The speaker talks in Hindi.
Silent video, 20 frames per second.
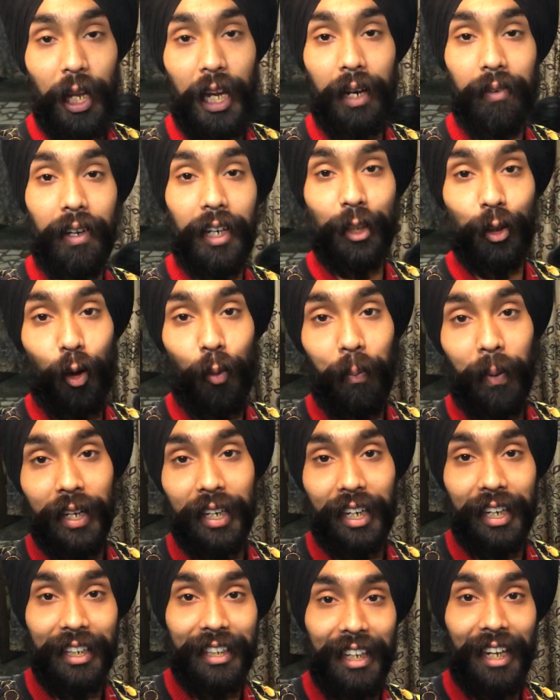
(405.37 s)
एक बार तो ओपन
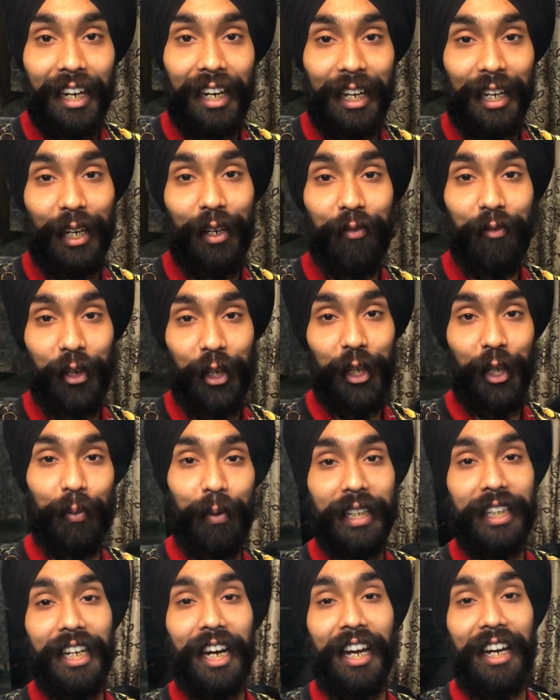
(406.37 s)
कर दिया लेकिन वीडियो
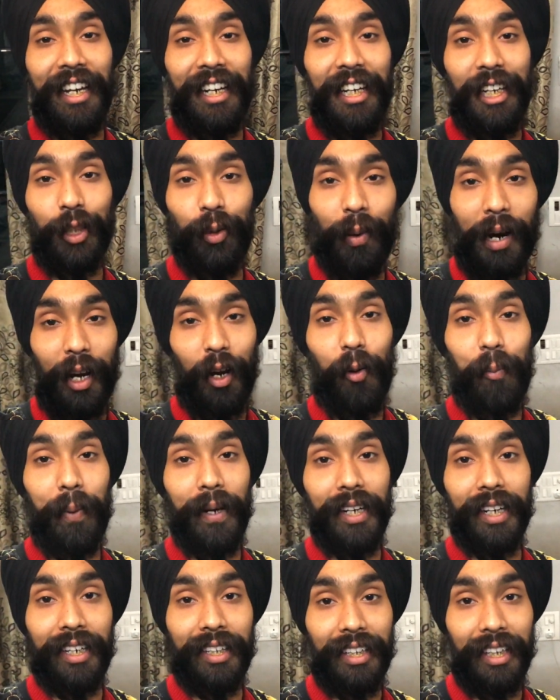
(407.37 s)
में दिखाने के लिए दोबारा
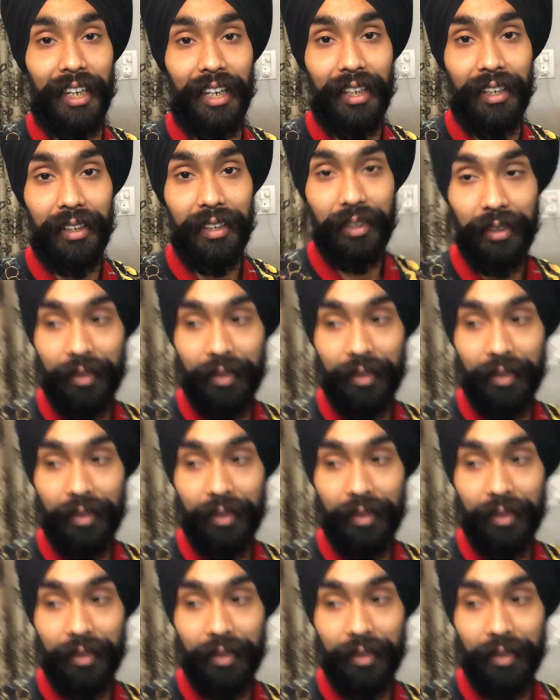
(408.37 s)
ओपन करते हैं